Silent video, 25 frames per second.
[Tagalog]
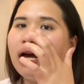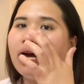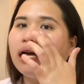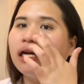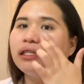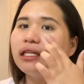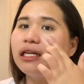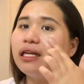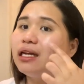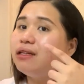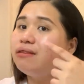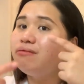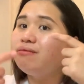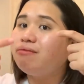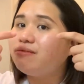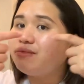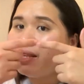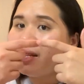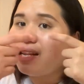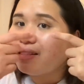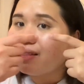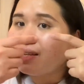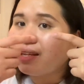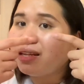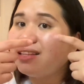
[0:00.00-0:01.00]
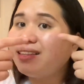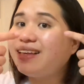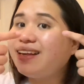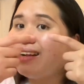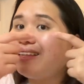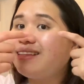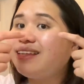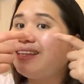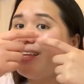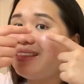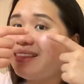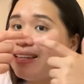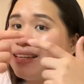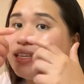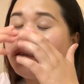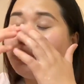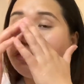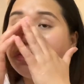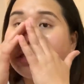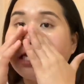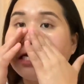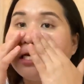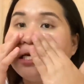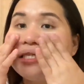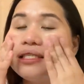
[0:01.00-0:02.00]
Talagang tinitiris, literal tinitiris ko
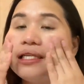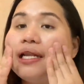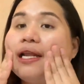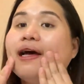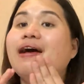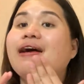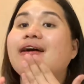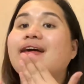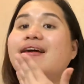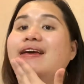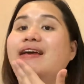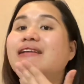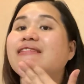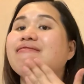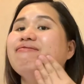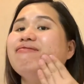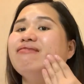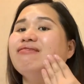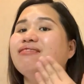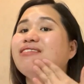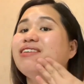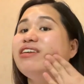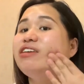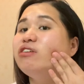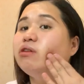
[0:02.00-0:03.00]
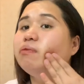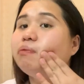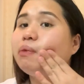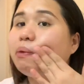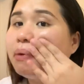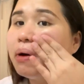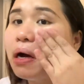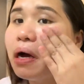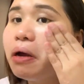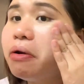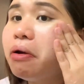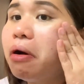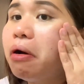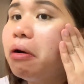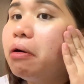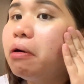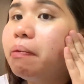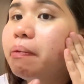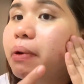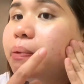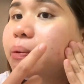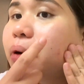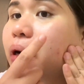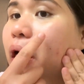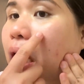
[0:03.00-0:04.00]
talaga sila. Kaya ngayon may mga ano ako,
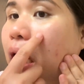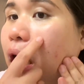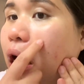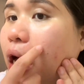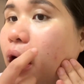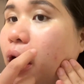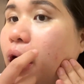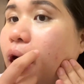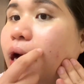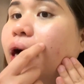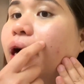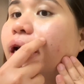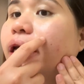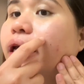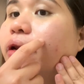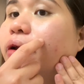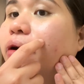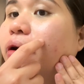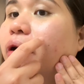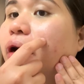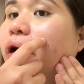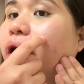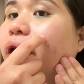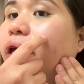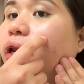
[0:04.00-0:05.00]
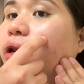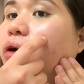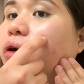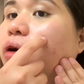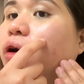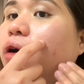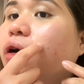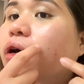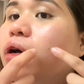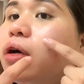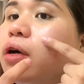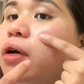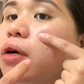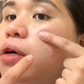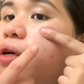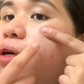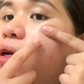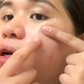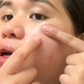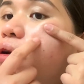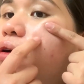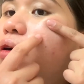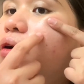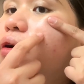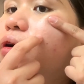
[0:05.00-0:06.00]
may mga ayun oh, ayun oh.
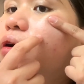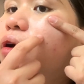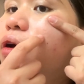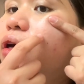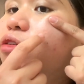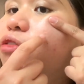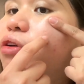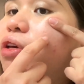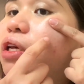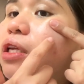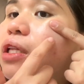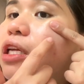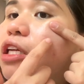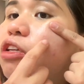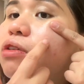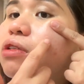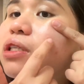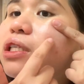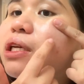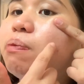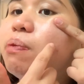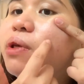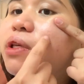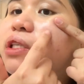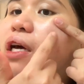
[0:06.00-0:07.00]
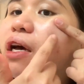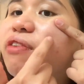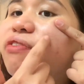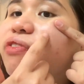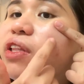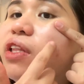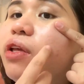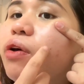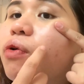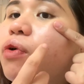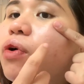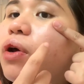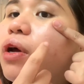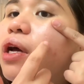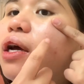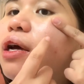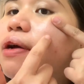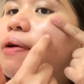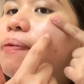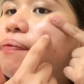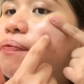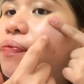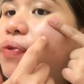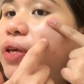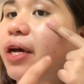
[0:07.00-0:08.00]
Ayun oh. Kung kita niyo sa, sa video.
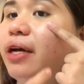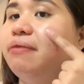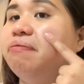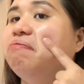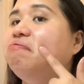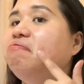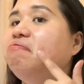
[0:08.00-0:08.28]
Yan.